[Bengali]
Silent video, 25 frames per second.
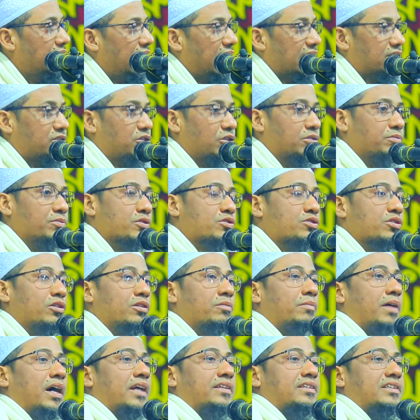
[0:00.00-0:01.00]
একজন
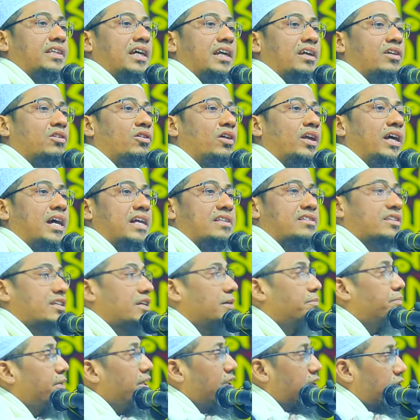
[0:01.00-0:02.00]
মুসলমান তার ঘরে
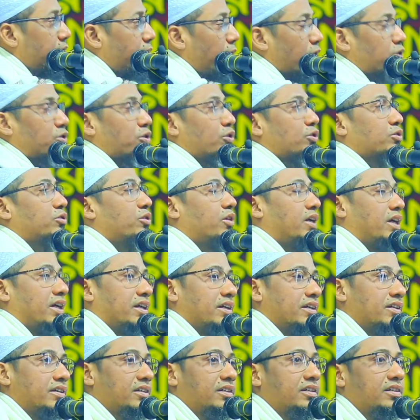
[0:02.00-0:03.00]
আজকে ২০ বছর ধরে
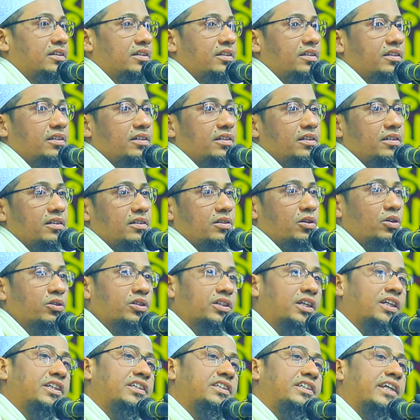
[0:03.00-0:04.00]

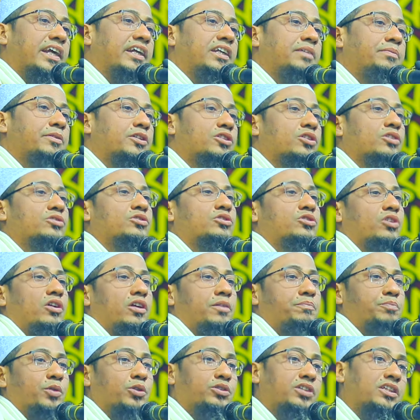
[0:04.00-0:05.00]
রঙিন টেলিভিশন
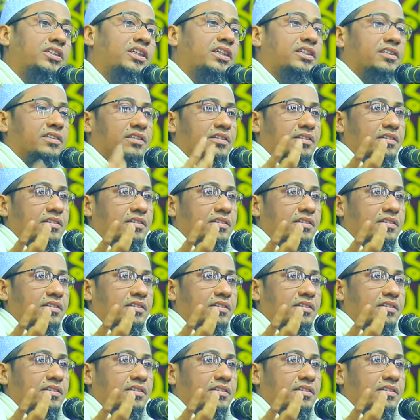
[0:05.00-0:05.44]
চলে প্রতিদিন